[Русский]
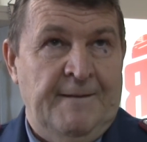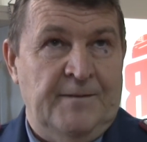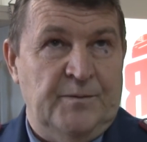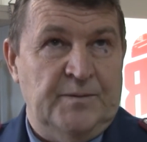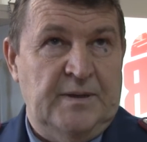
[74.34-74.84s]

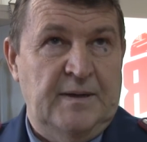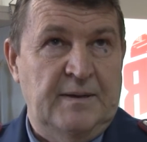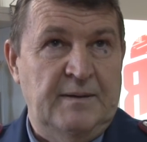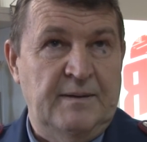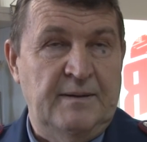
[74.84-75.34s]
Вот.
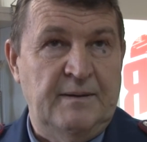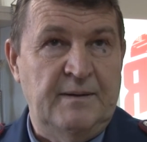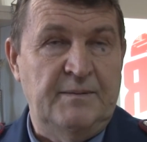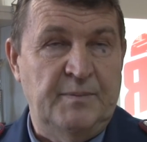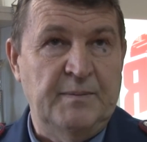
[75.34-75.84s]

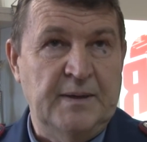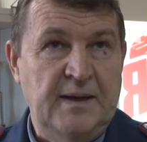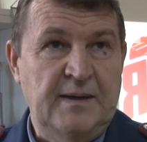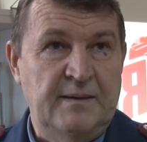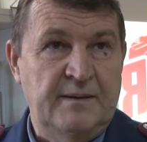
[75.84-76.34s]
И
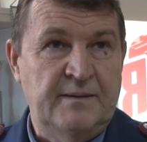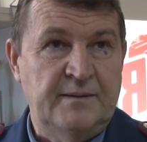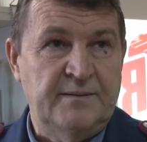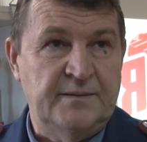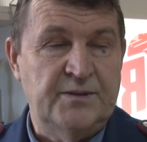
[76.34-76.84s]
помогали
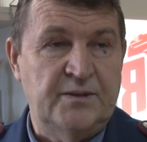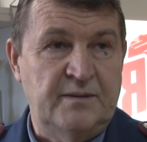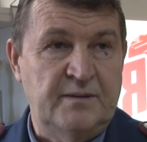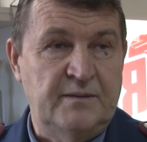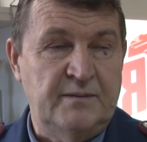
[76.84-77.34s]

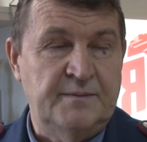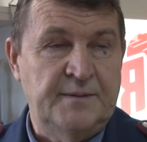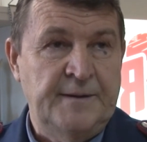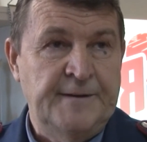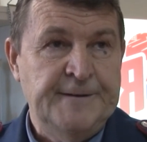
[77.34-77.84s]
значит, и
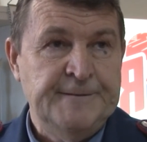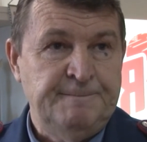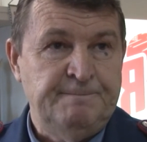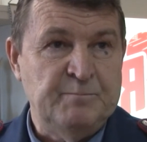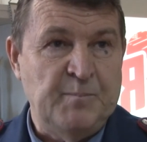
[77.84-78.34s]

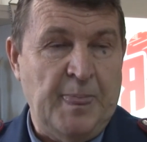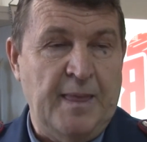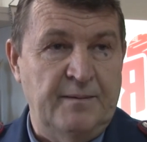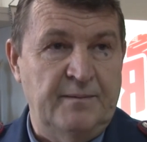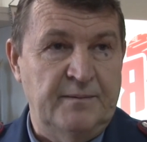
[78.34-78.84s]

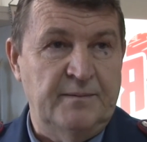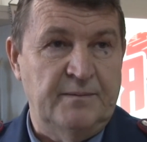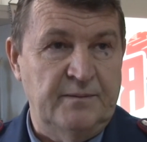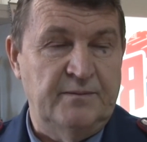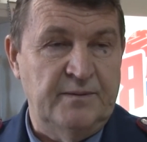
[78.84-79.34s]

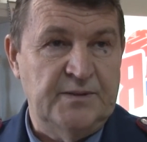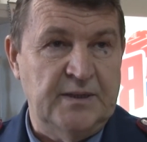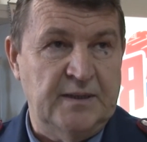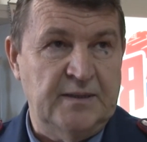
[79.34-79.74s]
э, во всех